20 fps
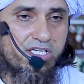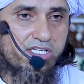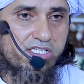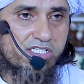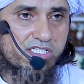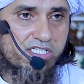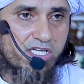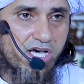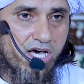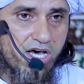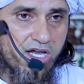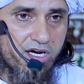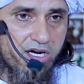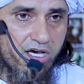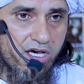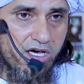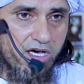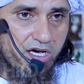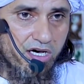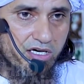
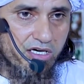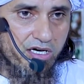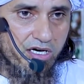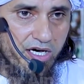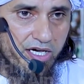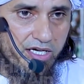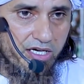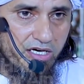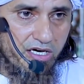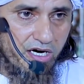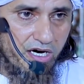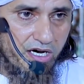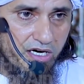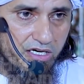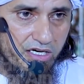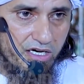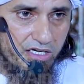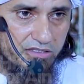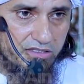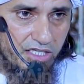इंसान हक का
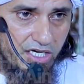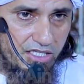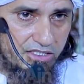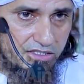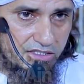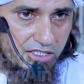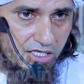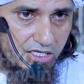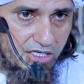इनकार करता है